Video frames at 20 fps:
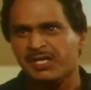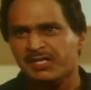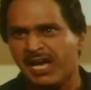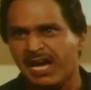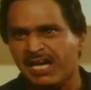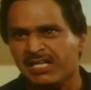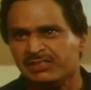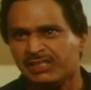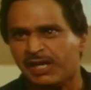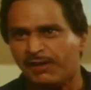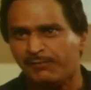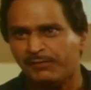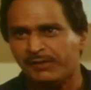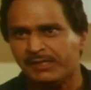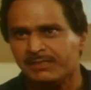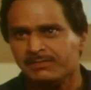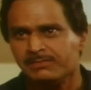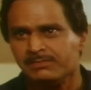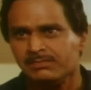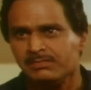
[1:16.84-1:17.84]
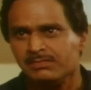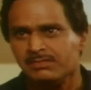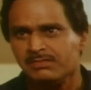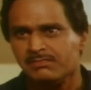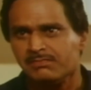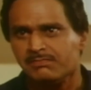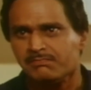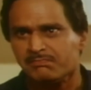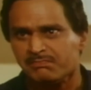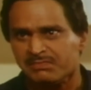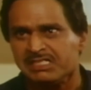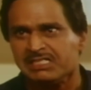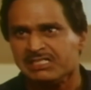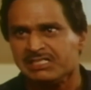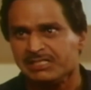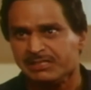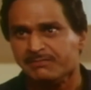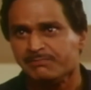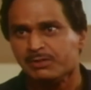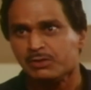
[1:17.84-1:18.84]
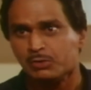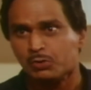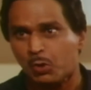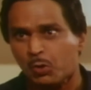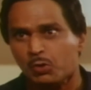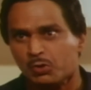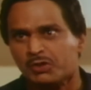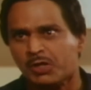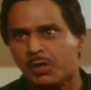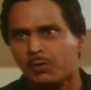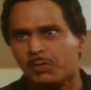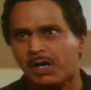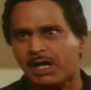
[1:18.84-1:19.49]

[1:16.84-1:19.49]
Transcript: ये नाइंसाफी है मैं लेबर कोर्ट